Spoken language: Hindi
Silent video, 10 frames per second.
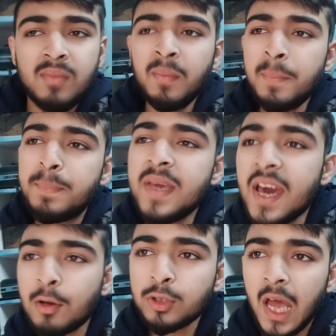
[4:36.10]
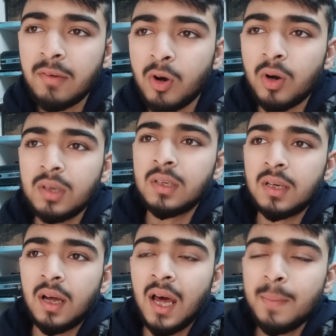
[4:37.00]
मम्मी बियर होता है वो
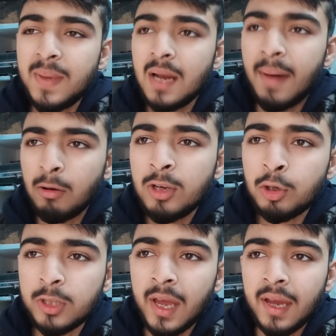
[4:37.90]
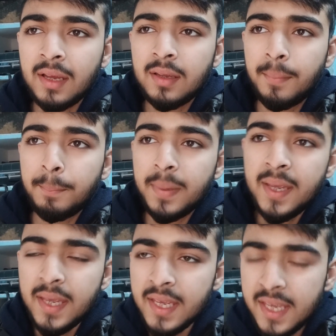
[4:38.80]
अरे बियर भालू नहीं होता है बी
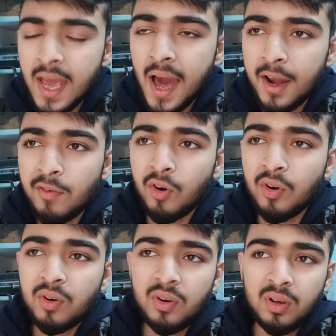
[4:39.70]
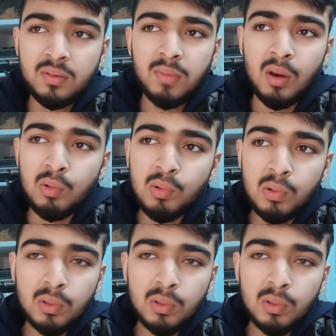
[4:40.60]
ई ई आर है वो भालू